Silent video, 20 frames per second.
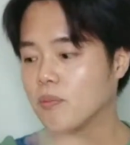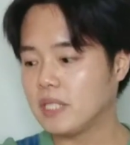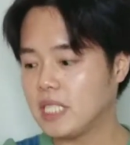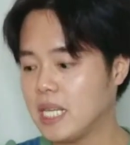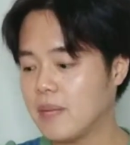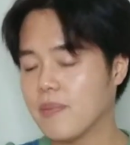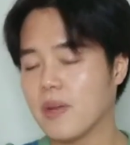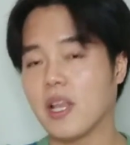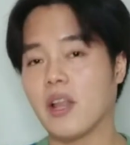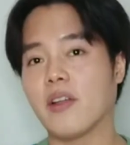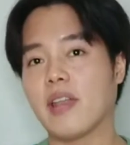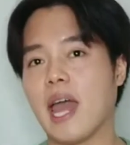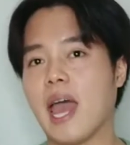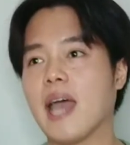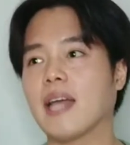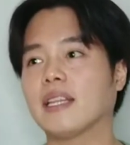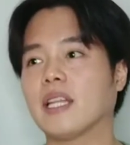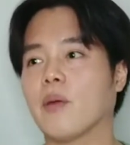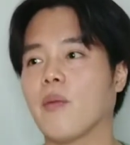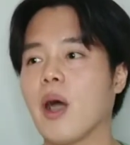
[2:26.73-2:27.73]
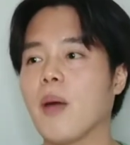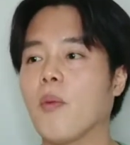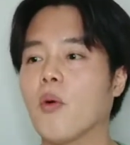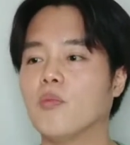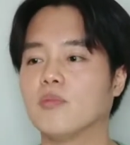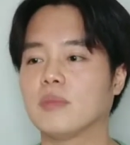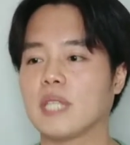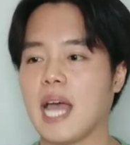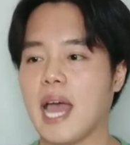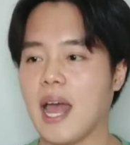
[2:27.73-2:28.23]
มฉีดมาแล้วนะ แต่ว่าผม
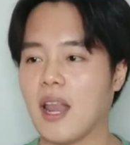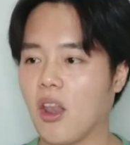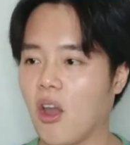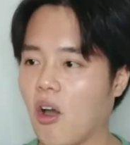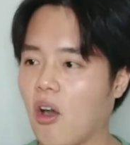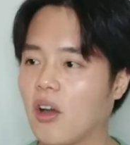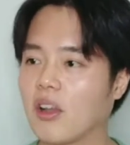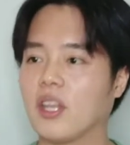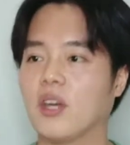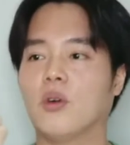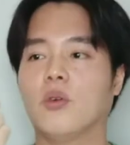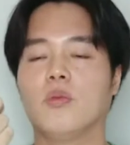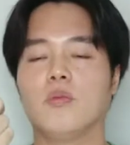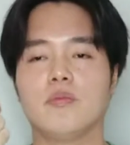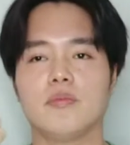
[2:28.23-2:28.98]
จะอ่าลองเดี๋ยว